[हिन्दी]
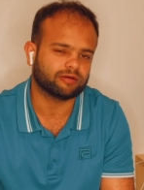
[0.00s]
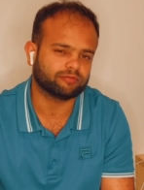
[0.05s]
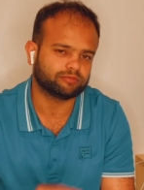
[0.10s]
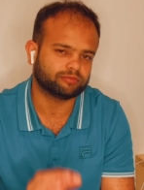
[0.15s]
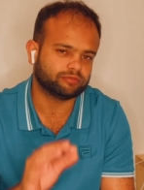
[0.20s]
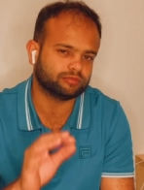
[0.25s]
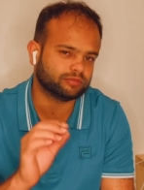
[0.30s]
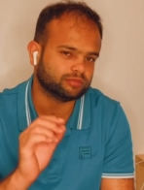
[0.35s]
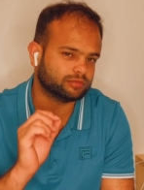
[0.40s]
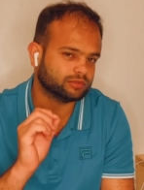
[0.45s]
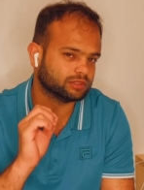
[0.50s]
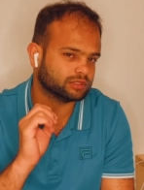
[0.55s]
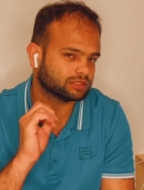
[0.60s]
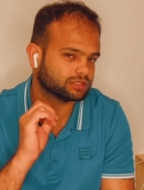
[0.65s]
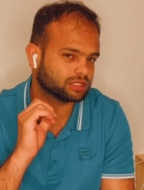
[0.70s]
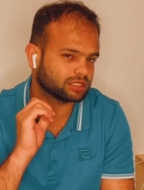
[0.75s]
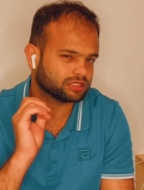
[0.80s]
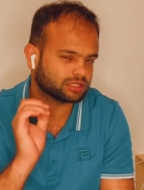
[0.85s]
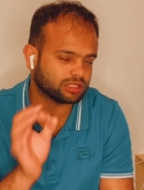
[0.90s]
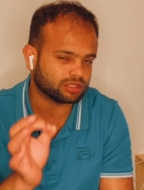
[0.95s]
आप
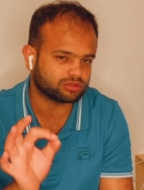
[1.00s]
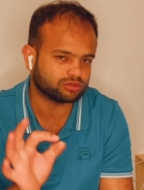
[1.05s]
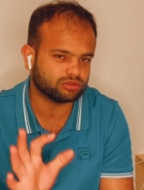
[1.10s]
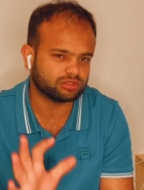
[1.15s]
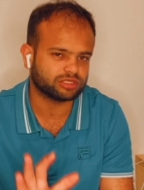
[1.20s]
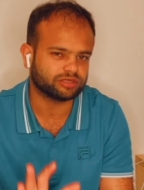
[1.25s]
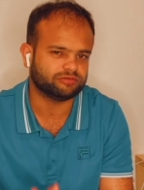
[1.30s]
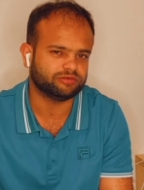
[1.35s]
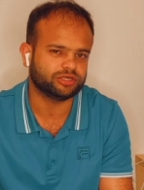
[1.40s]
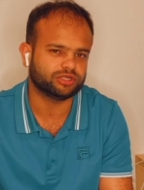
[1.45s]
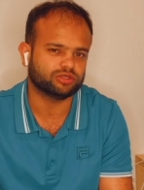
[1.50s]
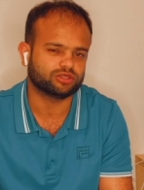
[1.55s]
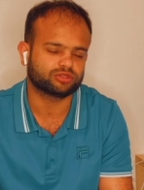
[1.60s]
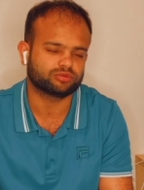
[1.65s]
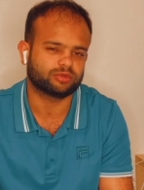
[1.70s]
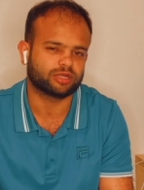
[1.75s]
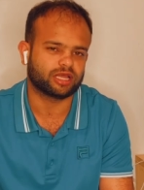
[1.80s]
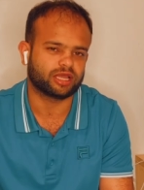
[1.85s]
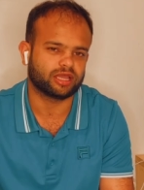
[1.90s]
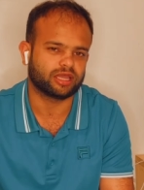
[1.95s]
तसलसल से वीडियोस
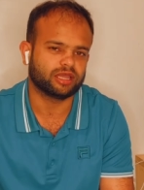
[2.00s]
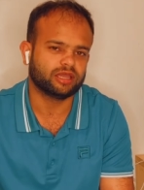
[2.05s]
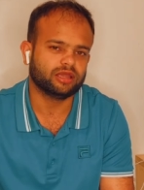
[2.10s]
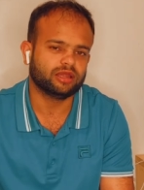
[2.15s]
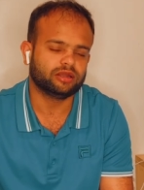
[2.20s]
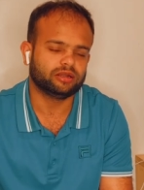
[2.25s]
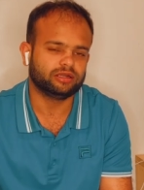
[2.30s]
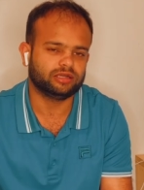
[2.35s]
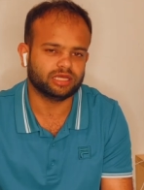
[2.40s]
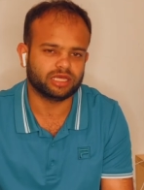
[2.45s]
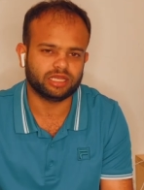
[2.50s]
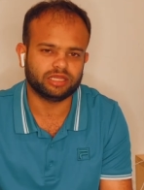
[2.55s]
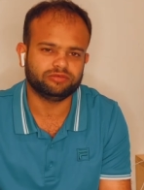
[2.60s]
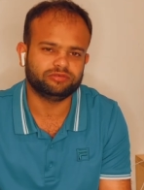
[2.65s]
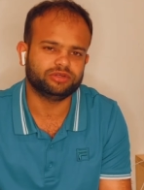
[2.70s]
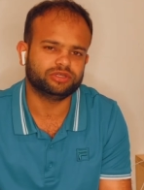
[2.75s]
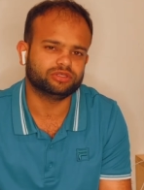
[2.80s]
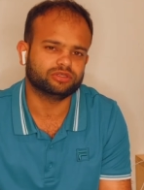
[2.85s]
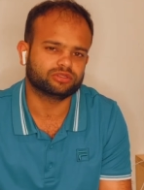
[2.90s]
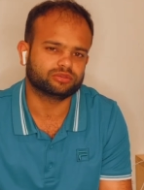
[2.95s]
बनाएं डेली
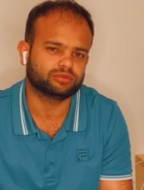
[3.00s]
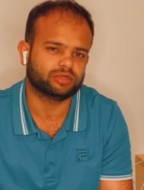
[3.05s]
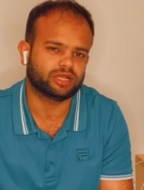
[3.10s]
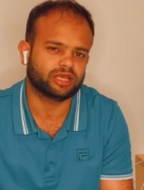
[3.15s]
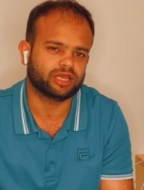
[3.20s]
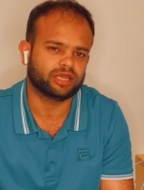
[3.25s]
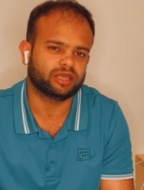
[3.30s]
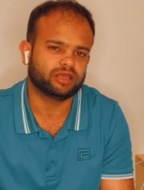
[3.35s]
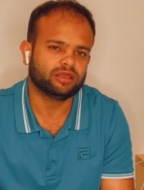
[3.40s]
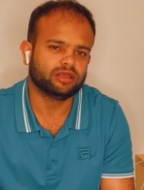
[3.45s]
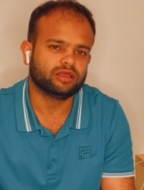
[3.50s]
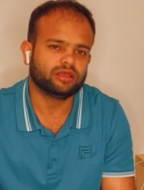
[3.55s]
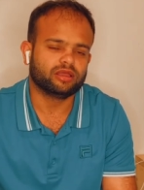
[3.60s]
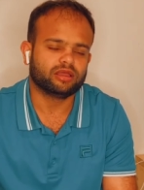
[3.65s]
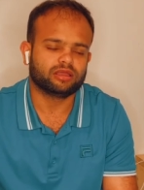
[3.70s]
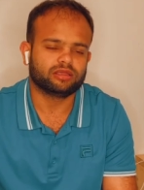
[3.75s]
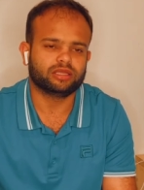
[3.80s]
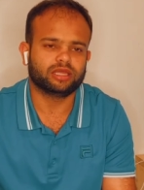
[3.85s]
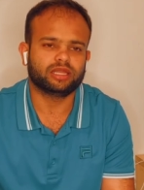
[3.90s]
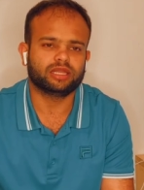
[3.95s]
वीडियोस बनाएं
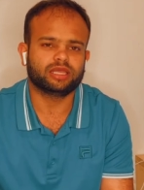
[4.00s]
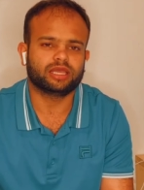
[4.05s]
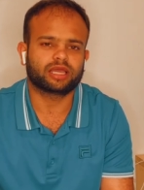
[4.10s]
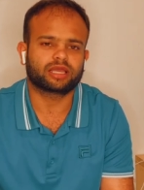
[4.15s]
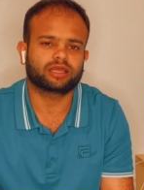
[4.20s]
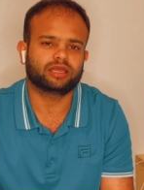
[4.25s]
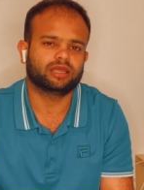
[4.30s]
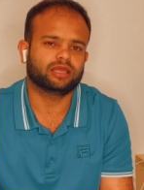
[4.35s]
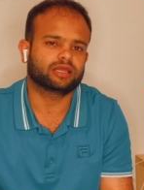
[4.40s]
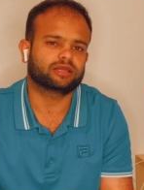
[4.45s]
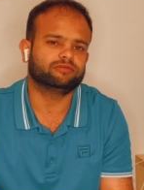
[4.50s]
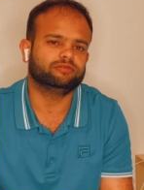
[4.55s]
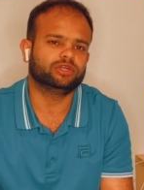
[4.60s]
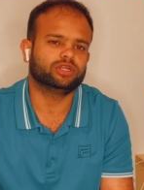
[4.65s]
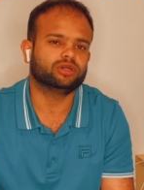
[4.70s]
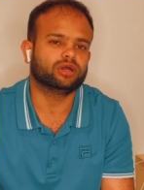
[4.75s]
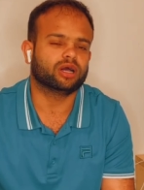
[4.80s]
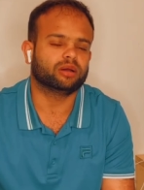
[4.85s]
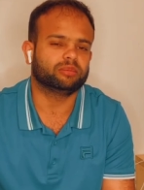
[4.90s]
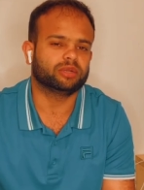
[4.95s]
ये नहीं है कि एक
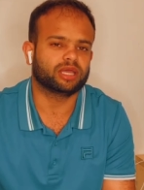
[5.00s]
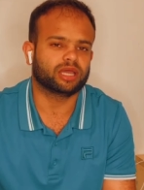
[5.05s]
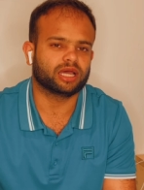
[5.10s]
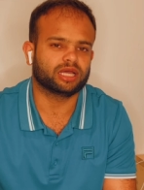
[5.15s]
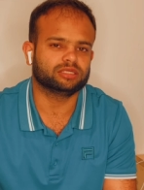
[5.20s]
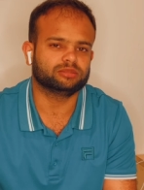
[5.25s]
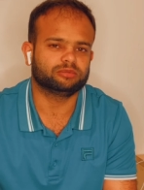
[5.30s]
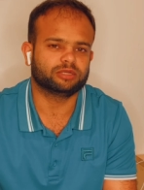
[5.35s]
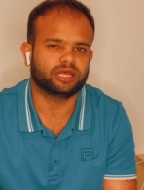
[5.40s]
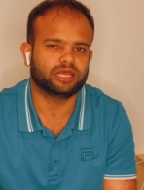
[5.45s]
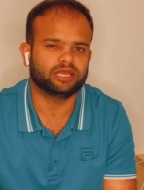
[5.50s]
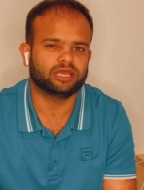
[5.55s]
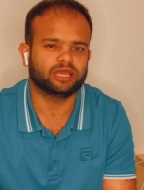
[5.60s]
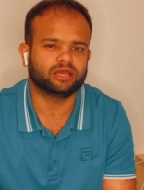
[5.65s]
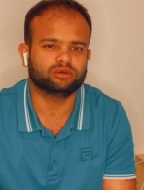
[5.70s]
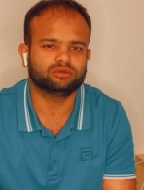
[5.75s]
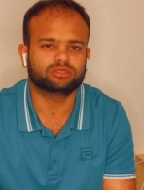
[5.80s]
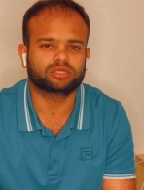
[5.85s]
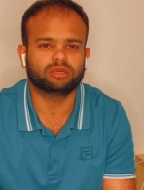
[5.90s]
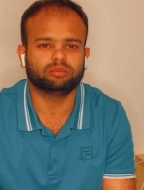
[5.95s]
वीडियो आपने आज बनाई है
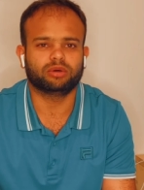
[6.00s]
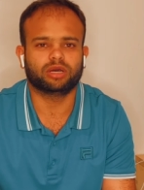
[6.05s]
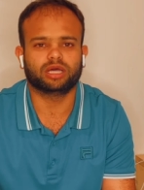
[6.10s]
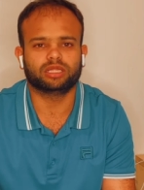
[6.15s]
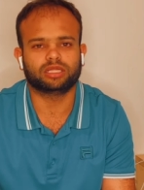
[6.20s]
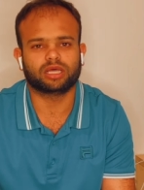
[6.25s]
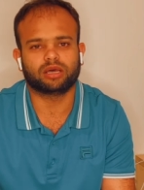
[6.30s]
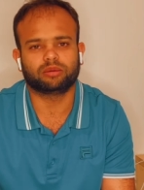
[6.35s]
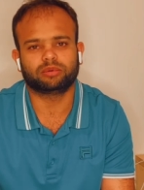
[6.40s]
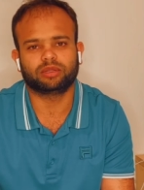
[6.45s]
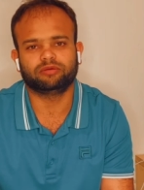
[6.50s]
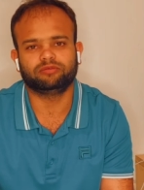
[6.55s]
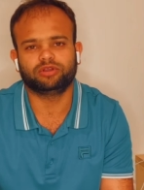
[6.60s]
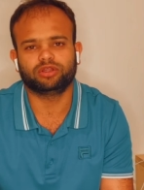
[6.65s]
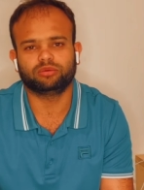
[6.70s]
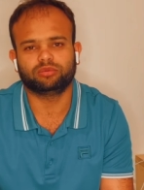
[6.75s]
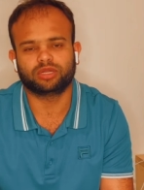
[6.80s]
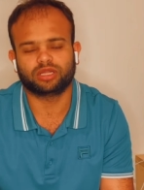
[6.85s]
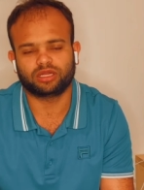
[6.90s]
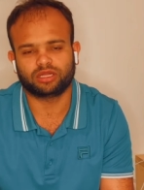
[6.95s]
उसके बाद आपने
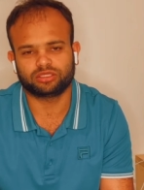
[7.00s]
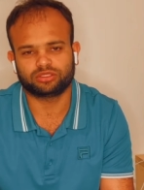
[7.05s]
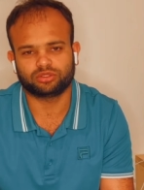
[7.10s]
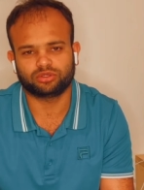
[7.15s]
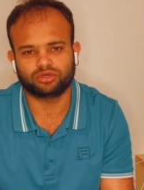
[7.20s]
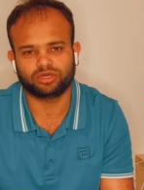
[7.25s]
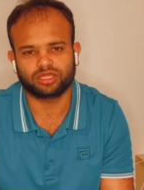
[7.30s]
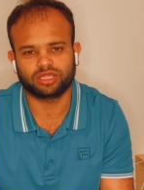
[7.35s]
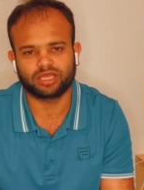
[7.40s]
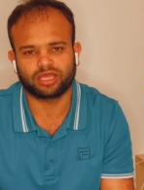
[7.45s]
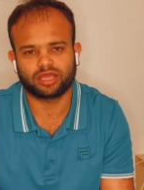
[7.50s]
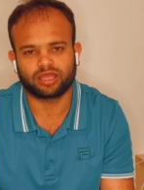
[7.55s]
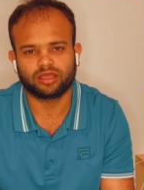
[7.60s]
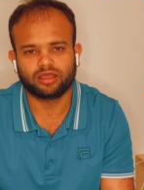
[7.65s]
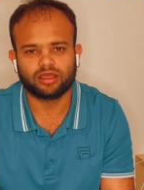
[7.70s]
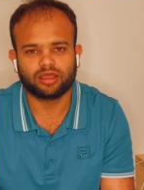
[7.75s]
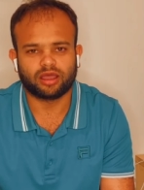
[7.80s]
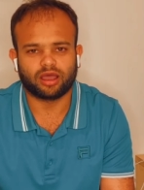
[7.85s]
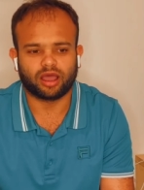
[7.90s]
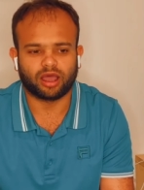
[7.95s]
वीडियो बनाना छोड़ दिया है
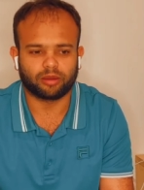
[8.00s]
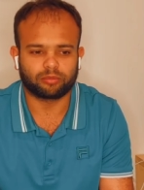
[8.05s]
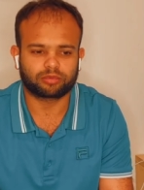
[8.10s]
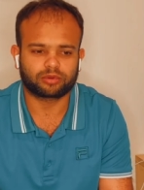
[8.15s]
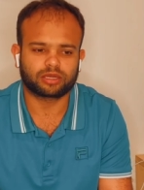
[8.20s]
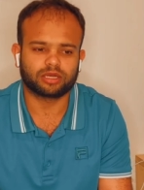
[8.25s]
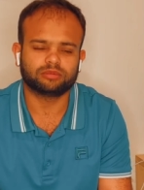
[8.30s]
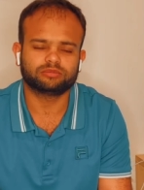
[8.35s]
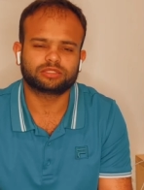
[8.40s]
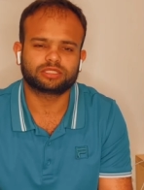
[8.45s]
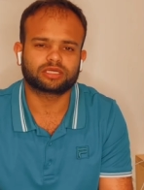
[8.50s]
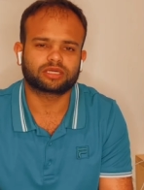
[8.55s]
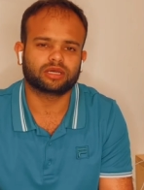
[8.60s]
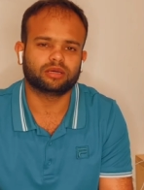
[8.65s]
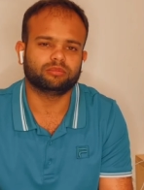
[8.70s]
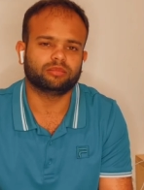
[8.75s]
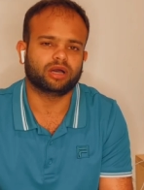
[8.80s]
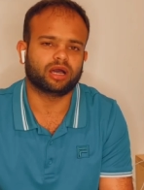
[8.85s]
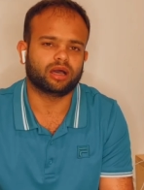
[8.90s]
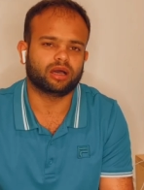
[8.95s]
आप कम से
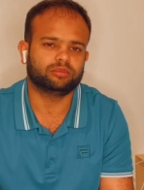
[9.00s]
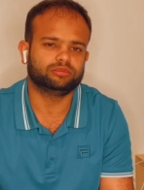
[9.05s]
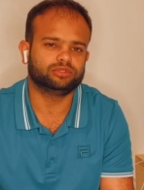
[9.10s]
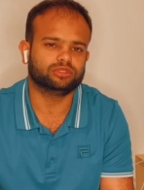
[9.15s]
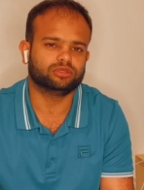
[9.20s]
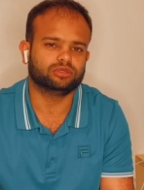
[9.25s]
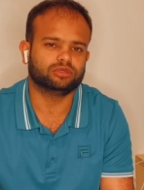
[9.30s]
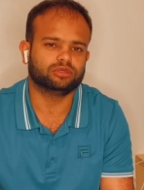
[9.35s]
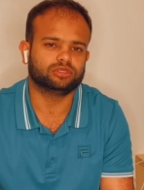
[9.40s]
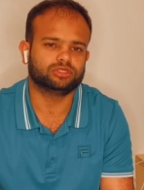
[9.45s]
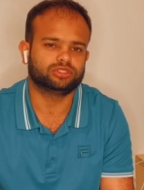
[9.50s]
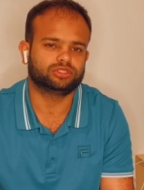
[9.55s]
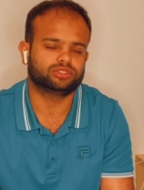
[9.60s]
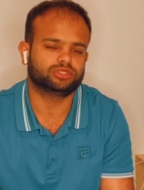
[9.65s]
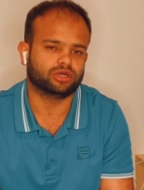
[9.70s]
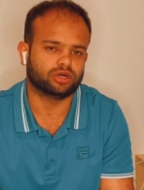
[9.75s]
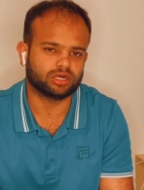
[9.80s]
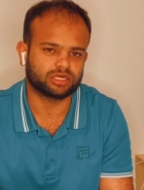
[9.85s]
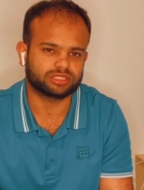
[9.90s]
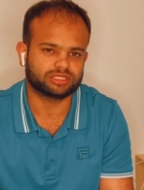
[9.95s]
कम आप जो
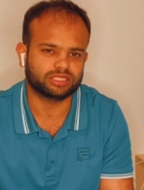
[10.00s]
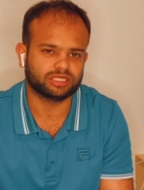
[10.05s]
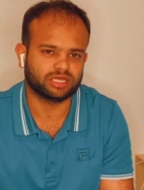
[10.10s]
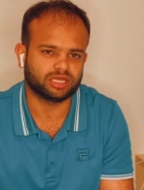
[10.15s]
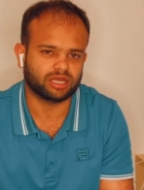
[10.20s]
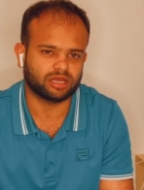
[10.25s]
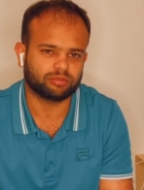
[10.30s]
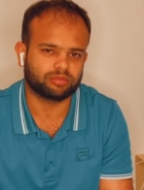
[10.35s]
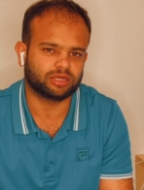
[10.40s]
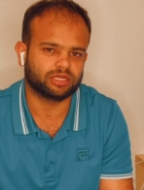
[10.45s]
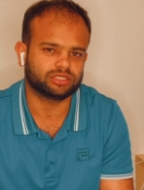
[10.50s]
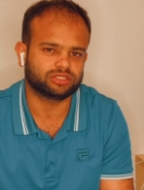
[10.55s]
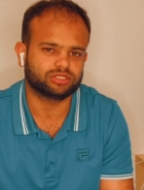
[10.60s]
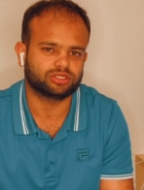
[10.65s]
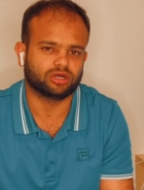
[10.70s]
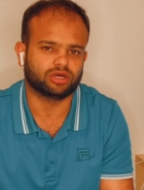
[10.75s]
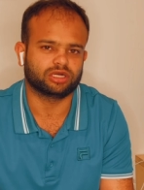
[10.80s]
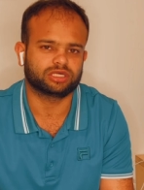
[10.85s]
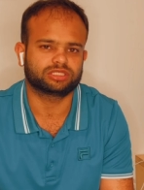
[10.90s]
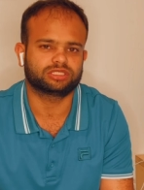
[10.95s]
शॉर्ट्स हैं अपने
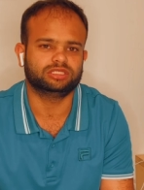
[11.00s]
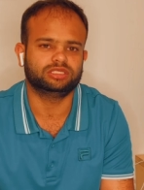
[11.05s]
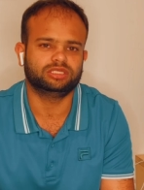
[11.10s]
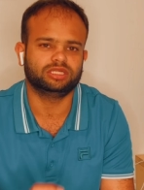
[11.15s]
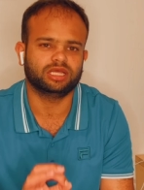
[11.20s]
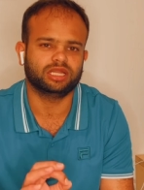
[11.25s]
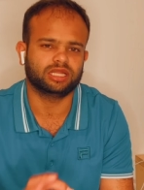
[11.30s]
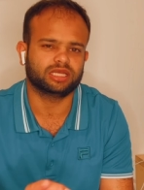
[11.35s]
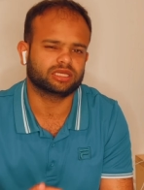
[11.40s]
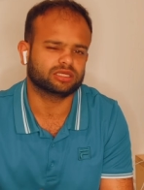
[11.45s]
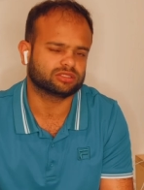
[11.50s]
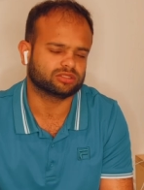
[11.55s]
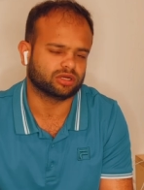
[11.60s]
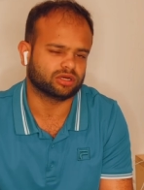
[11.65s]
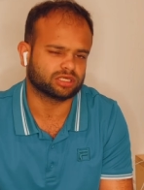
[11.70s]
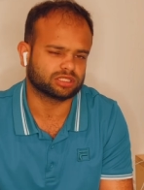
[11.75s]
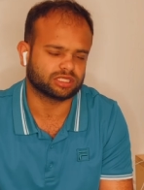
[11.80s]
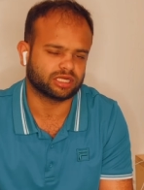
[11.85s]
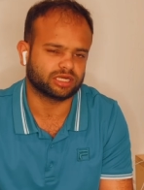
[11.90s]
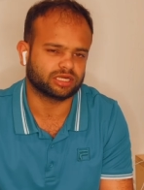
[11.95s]
शॉर्ट्स डेली के
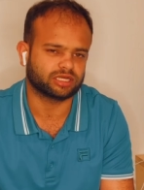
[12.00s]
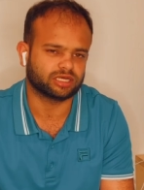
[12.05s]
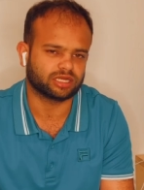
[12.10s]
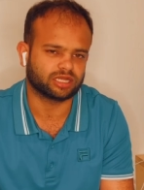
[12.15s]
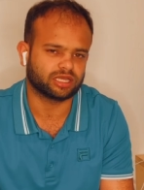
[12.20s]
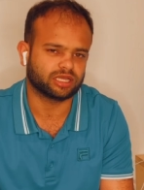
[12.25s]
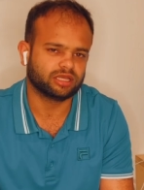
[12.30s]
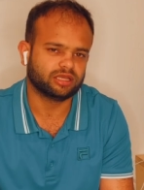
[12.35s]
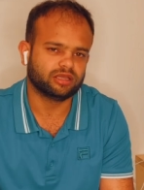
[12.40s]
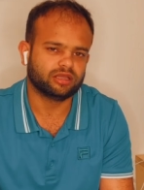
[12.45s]
शॉर्ट्स ऐड करें